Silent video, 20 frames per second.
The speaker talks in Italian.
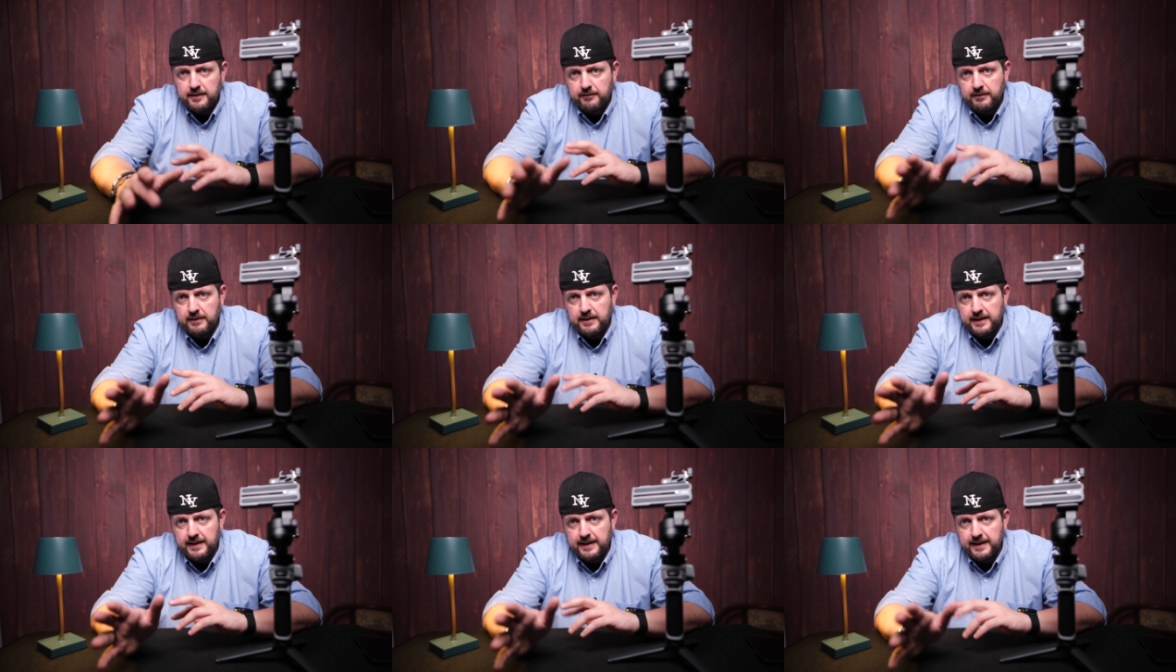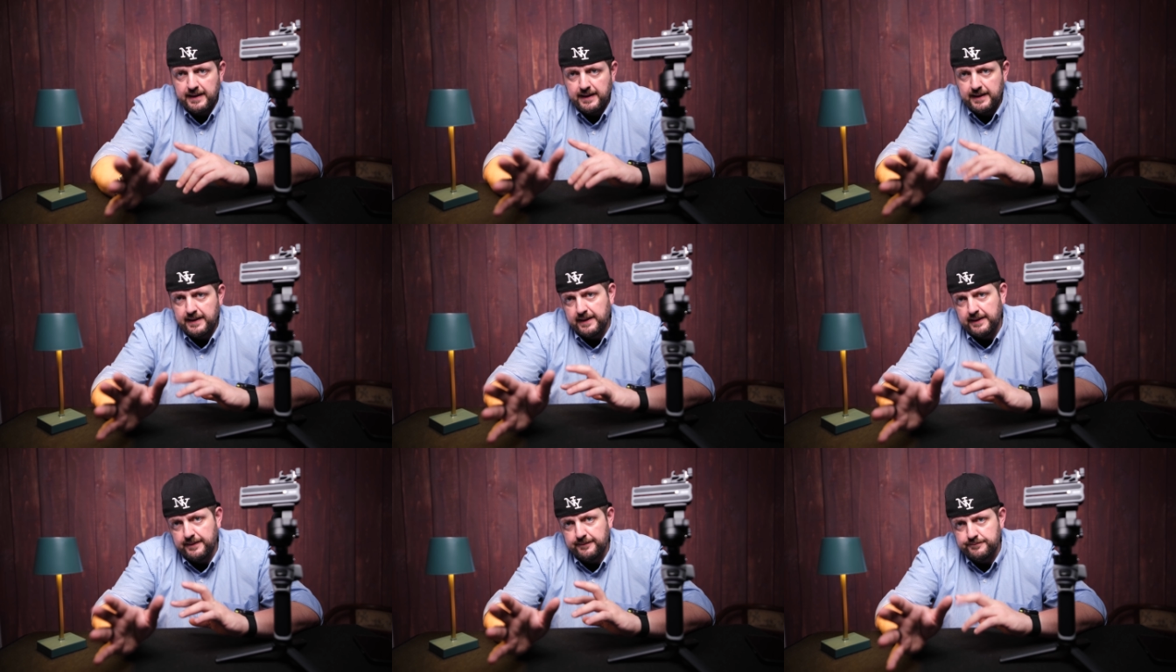quella
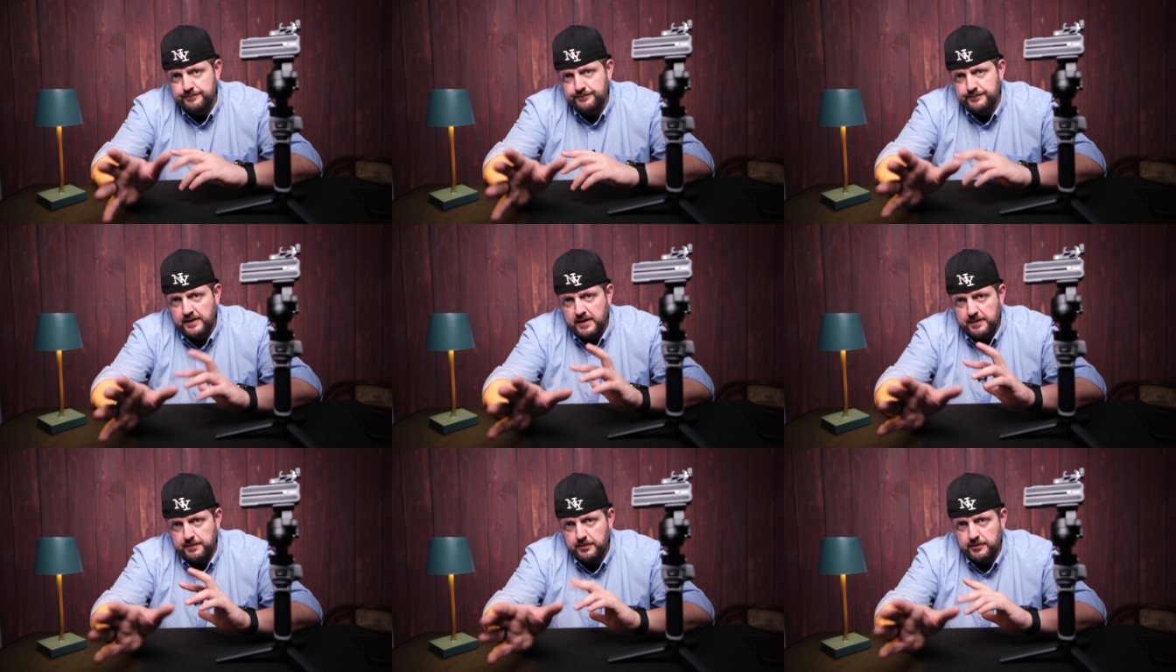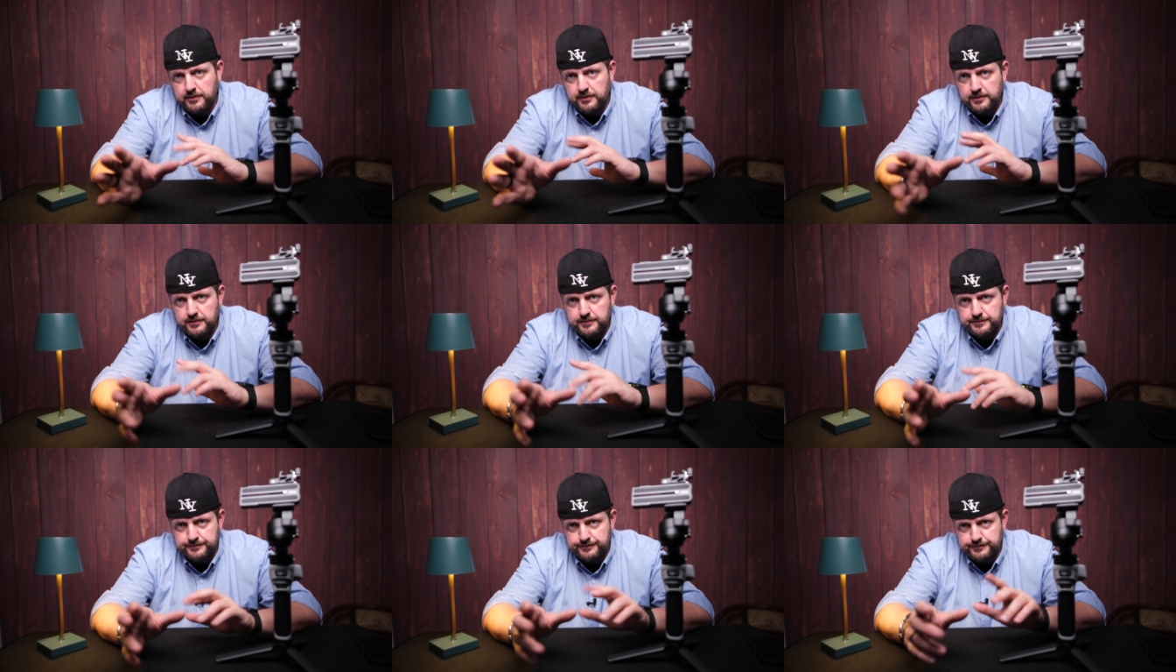là mm,
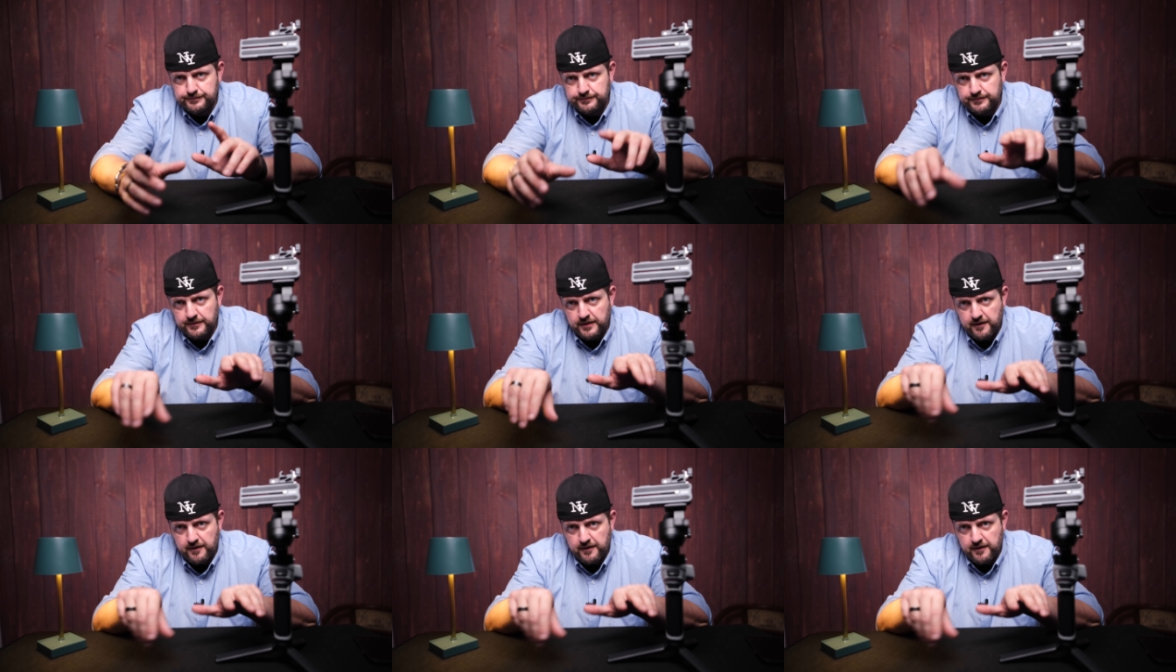tipo mm,